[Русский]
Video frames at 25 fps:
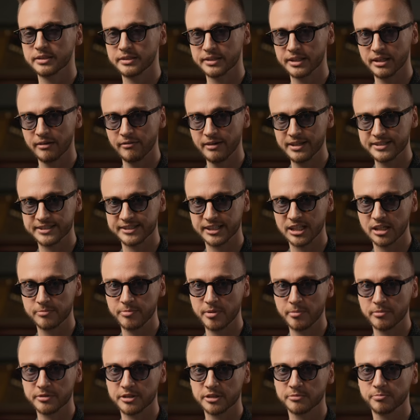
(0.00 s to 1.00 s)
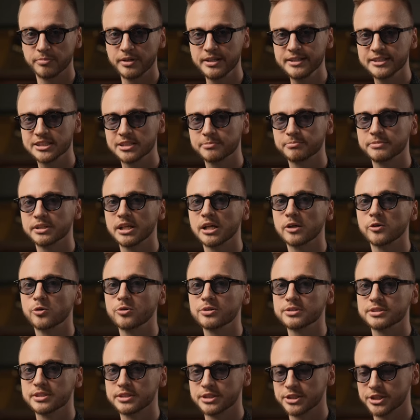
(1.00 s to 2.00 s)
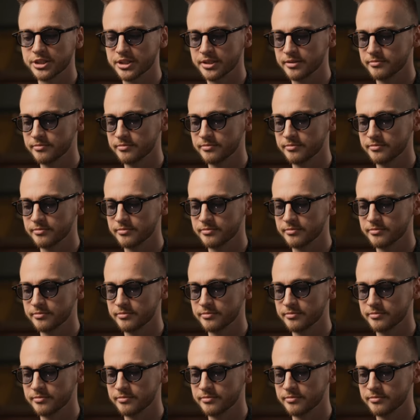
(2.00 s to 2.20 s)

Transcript: Давай закрепим этот принцип на аккорде G.